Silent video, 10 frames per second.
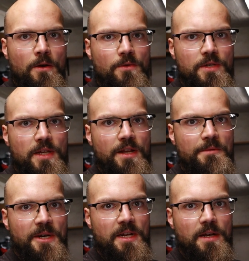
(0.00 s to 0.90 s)
Und die
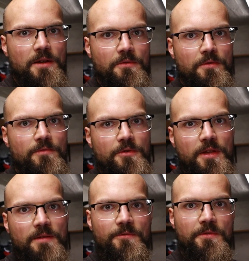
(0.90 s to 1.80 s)
Klimaanleitung würde
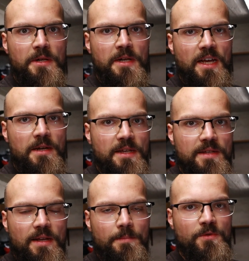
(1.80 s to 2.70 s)
ich empfehlen, gar nicht
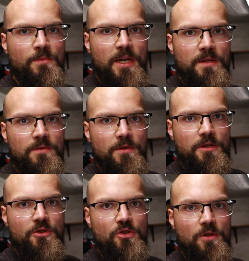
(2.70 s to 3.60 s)
erst abzumachen,
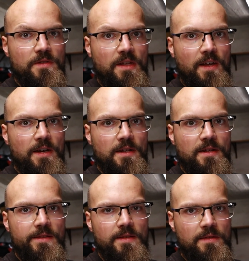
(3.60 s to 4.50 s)
sondern den Schlossträger dann
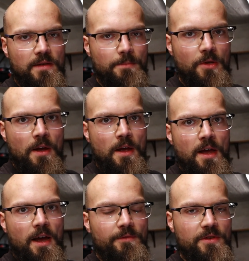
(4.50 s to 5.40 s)
insgesamt
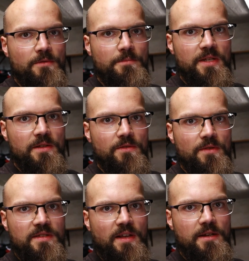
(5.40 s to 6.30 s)
einfach so ein bisschen
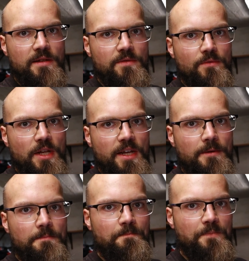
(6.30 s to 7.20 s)
zur Seite zu
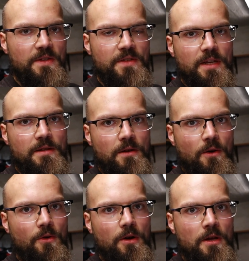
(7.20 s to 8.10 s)
legen. Das geht dann
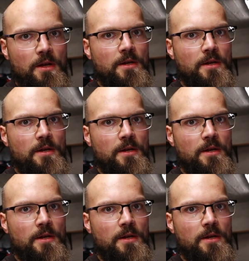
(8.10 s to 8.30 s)
auch.